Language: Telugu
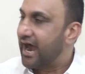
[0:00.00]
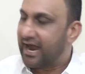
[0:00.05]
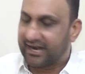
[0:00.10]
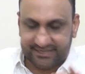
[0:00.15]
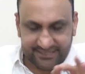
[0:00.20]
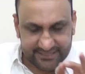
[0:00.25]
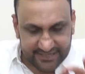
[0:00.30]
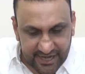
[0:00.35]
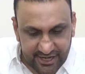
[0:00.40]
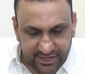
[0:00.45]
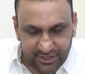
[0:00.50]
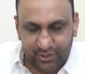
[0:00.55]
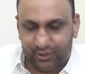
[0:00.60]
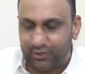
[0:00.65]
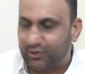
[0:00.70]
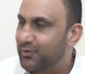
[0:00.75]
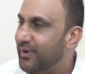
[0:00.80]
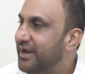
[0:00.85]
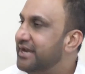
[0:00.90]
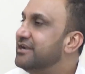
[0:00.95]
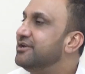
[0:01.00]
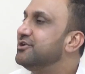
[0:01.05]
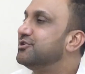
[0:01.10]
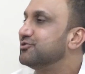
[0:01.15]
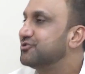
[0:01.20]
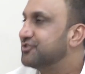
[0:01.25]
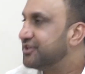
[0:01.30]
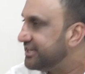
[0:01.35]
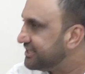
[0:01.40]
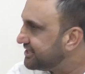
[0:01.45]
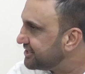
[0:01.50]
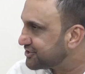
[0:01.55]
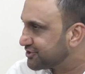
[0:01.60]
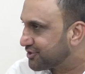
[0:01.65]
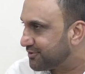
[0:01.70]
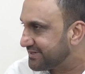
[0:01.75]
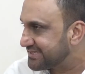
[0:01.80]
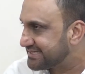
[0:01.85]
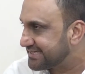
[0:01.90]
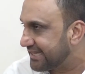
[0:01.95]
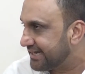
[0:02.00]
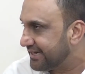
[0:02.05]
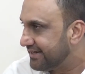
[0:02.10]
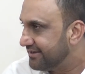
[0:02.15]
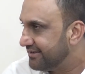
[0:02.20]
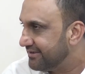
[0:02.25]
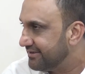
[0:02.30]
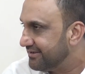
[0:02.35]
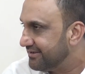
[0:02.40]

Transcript: ఆ టెన్ టు ట్వెల్వ్ ఇంటూ త్రీ తీసుకువస్తారు